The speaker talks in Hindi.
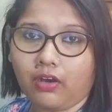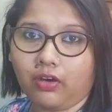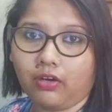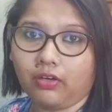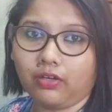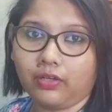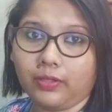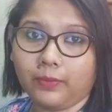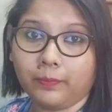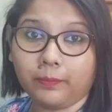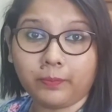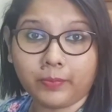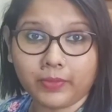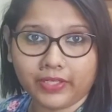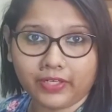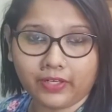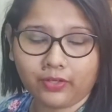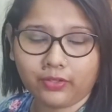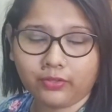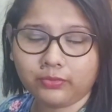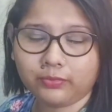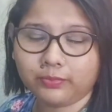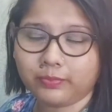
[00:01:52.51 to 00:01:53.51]
और
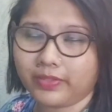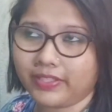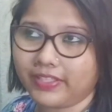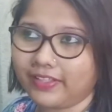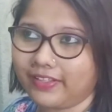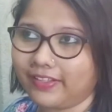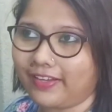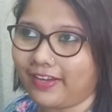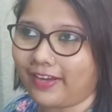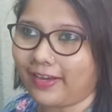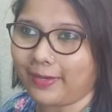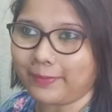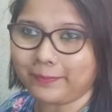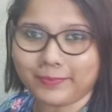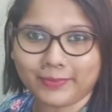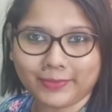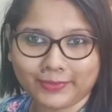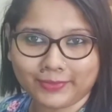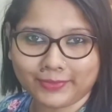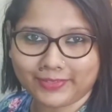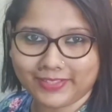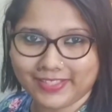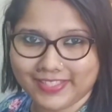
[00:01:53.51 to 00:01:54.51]
बनाऊं मैं आप
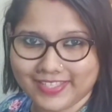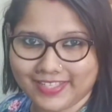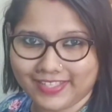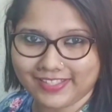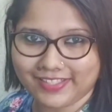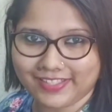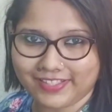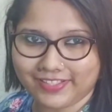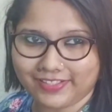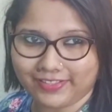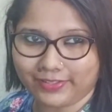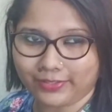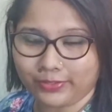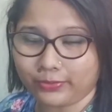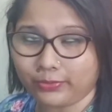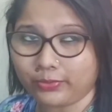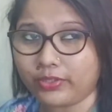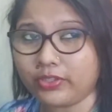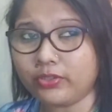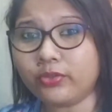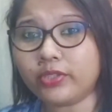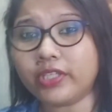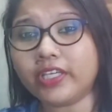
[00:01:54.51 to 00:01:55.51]
लोगों के साथ शेयर
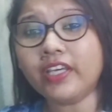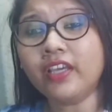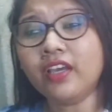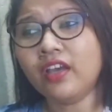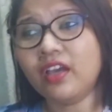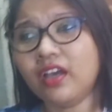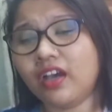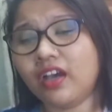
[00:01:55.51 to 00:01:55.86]
करूं क्योंकि